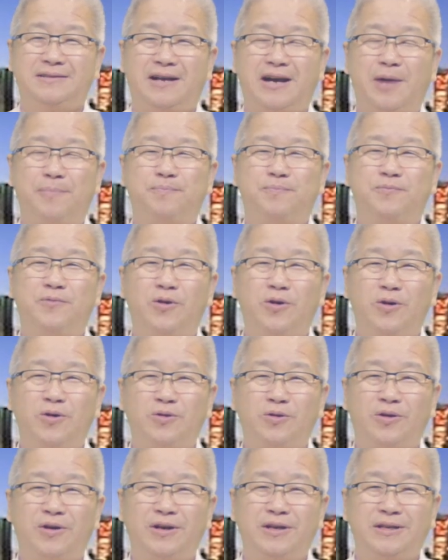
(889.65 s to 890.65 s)
ập vô
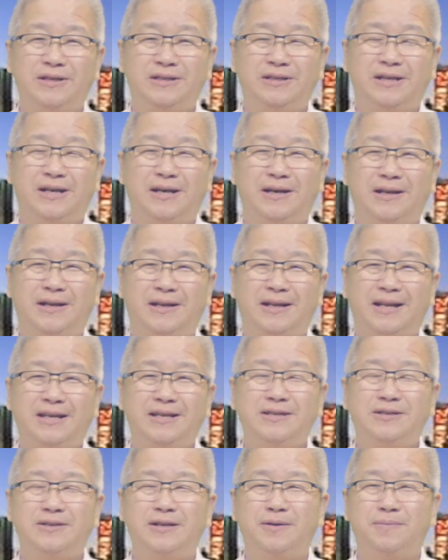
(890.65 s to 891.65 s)
rồi
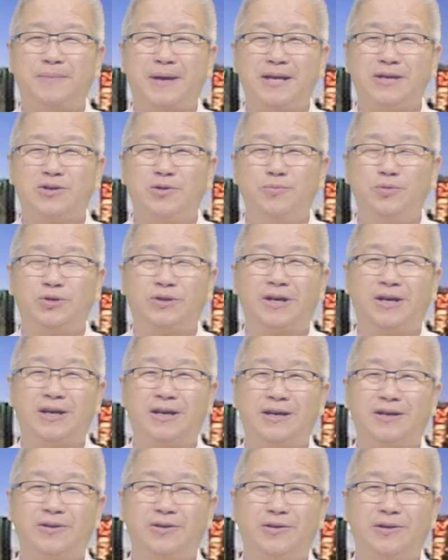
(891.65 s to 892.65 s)
lấy máy
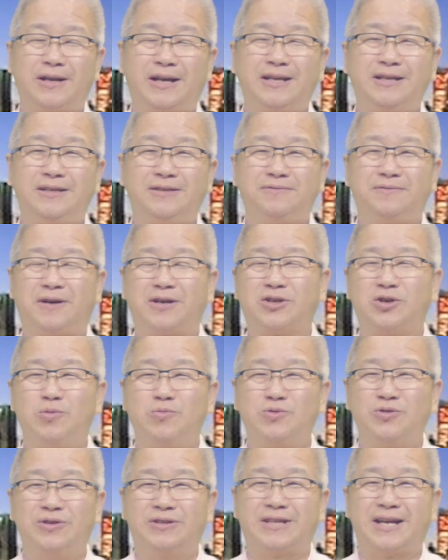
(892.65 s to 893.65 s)
computer rồi lấy vật
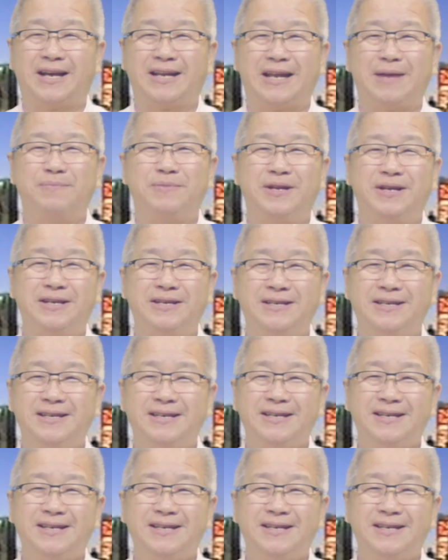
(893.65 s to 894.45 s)
dụng của người ta đem đi,